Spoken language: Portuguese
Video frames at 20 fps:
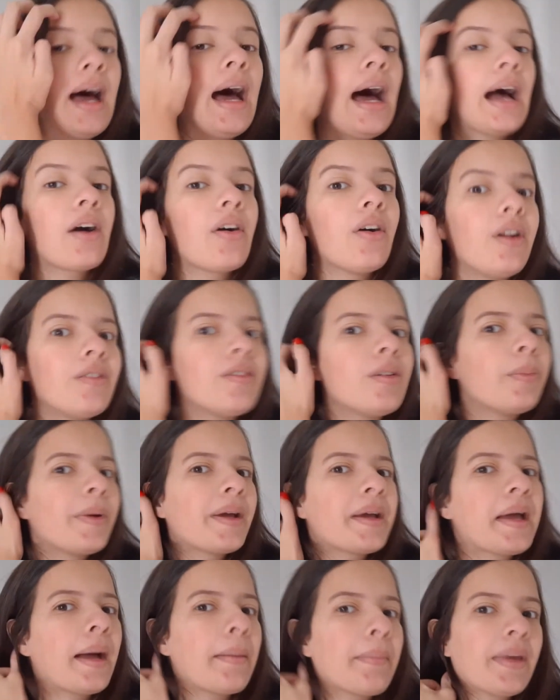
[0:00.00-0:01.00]
Agora eu vou
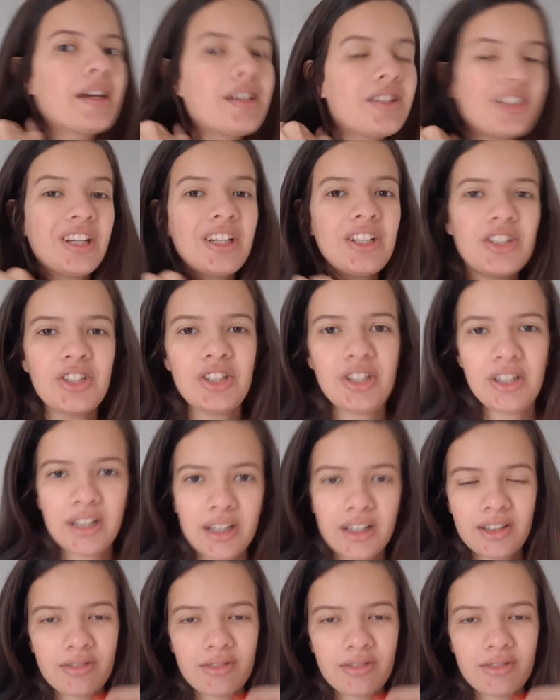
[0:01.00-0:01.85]
pegar minha agendinha